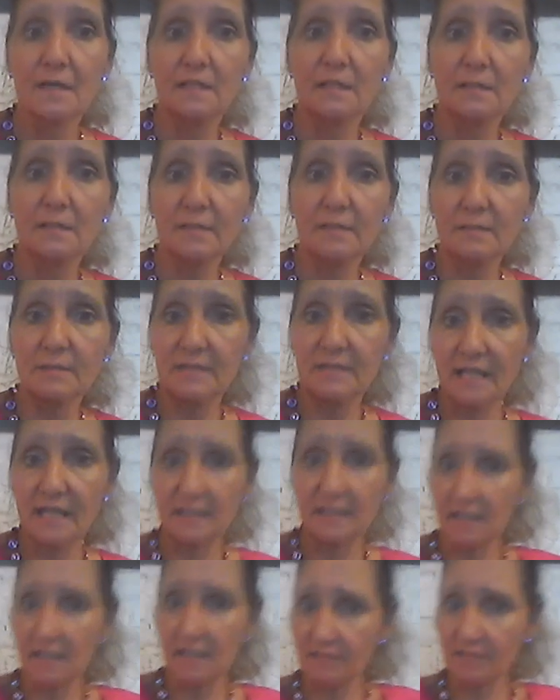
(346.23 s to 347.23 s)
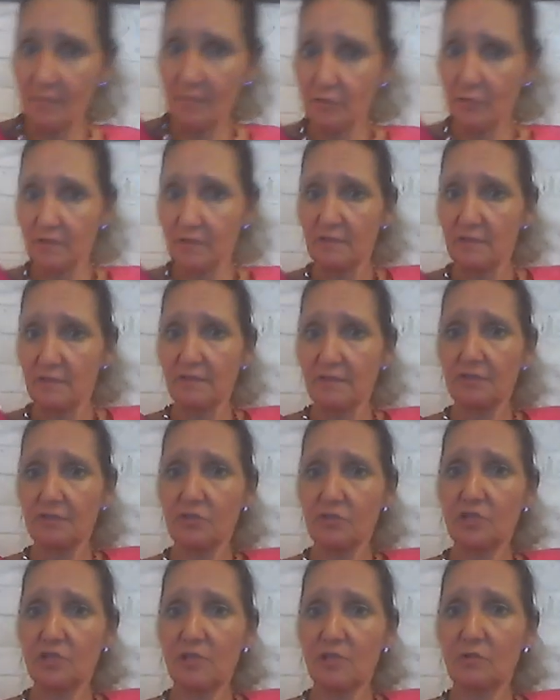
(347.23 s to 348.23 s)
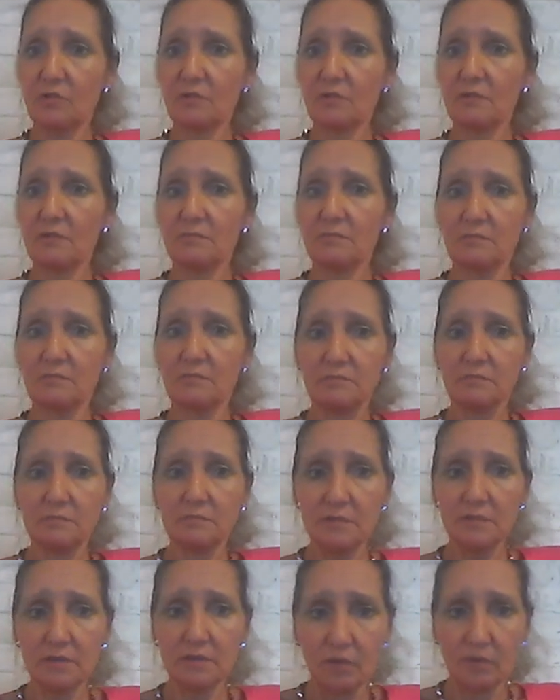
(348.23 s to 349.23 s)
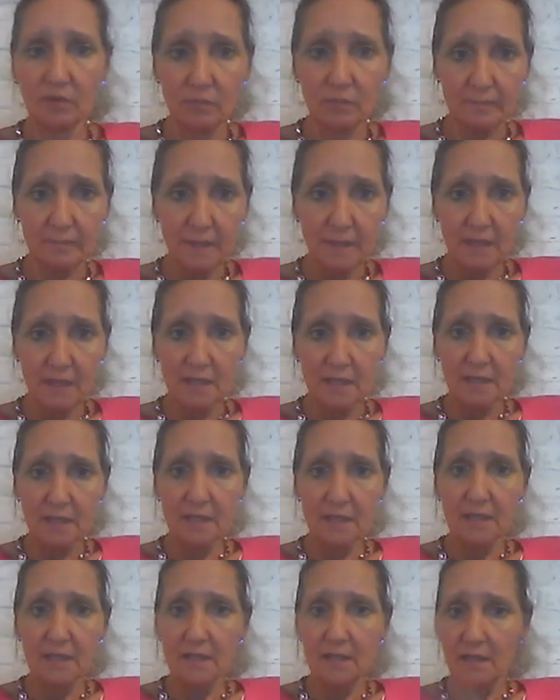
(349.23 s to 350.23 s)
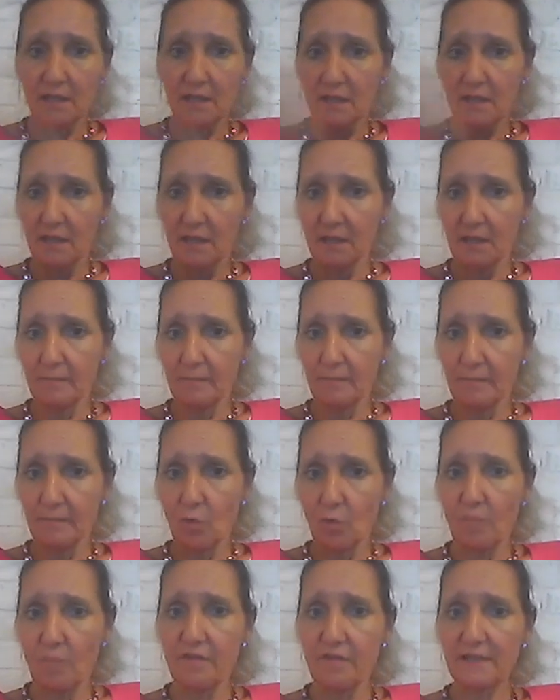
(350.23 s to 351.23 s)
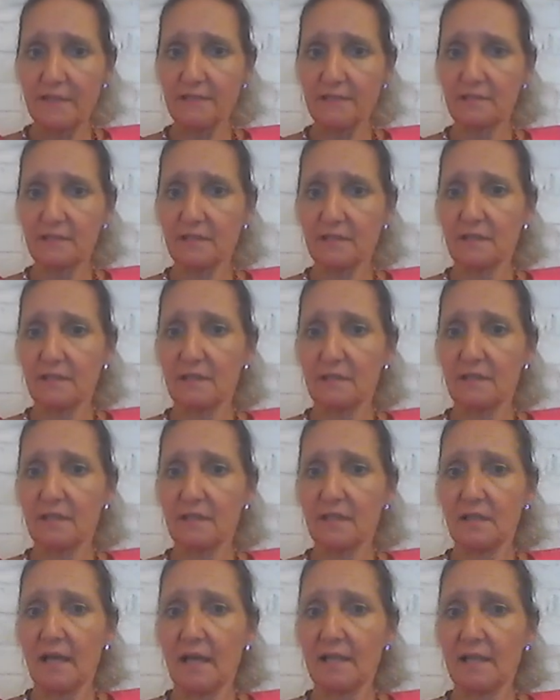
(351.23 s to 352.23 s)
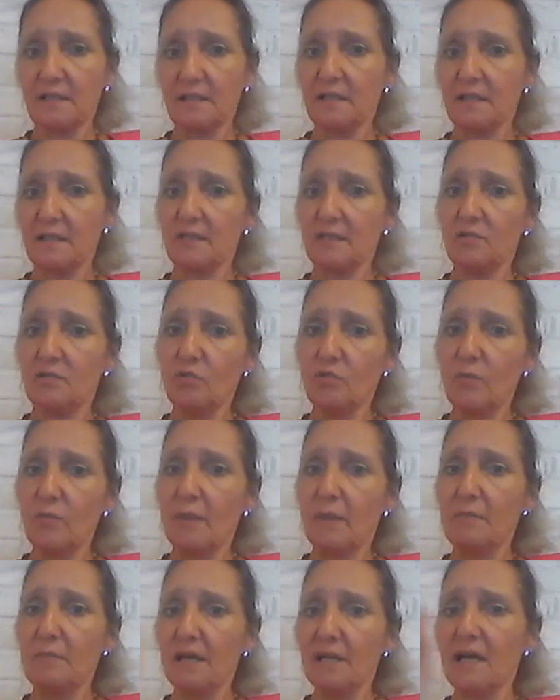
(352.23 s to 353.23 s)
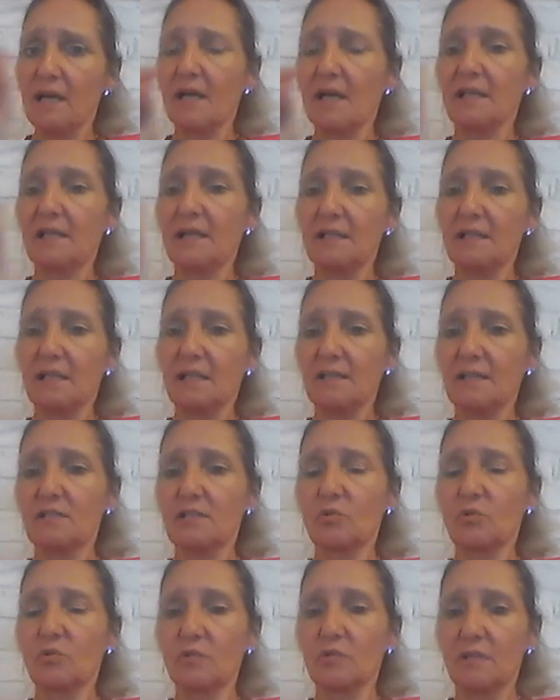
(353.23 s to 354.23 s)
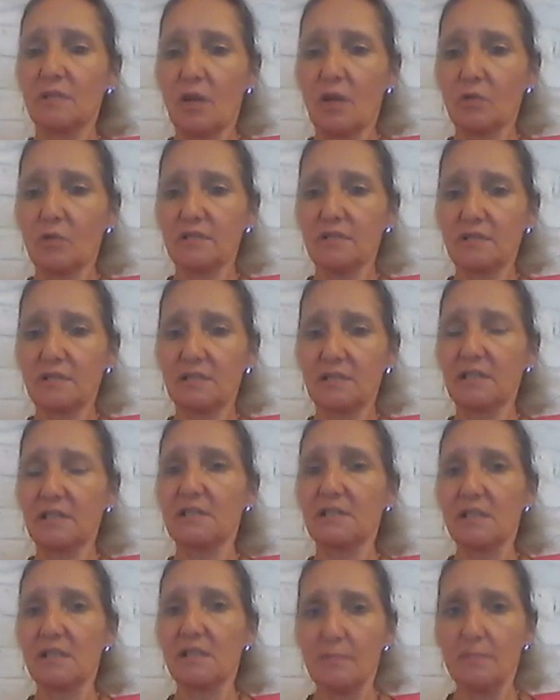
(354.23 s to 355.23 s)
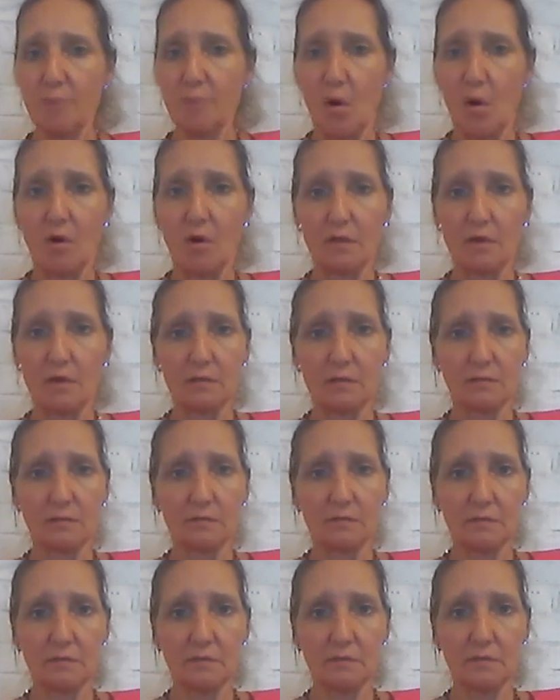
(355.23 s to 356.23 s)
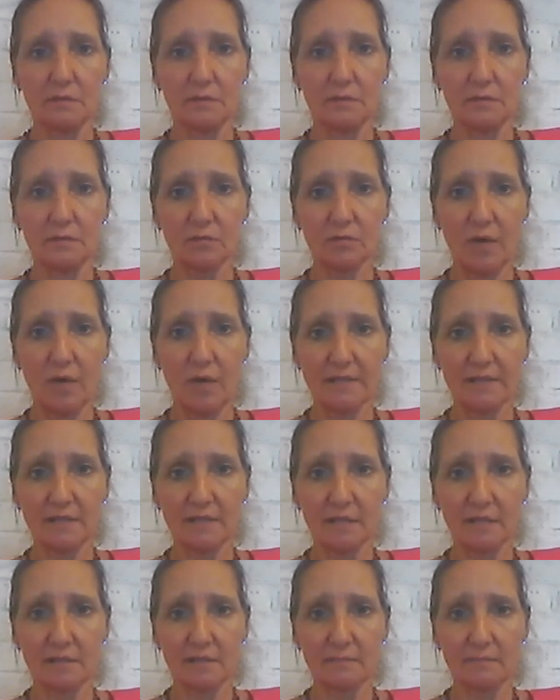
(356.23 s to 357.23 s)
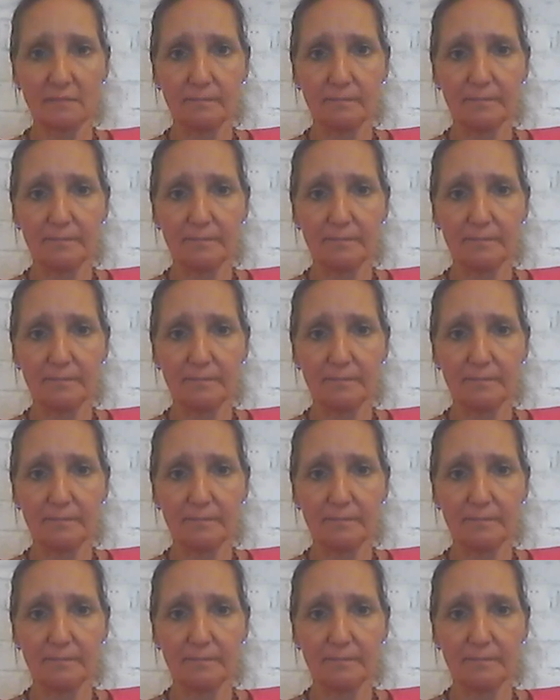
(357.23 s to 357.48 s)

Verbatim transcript: Die mit dem Zeitgeist verbundenen Wertvorstellungen, genau, ähm, umfassten eine über mehrere Generationen ausgedehnte Epoche. So heißt das.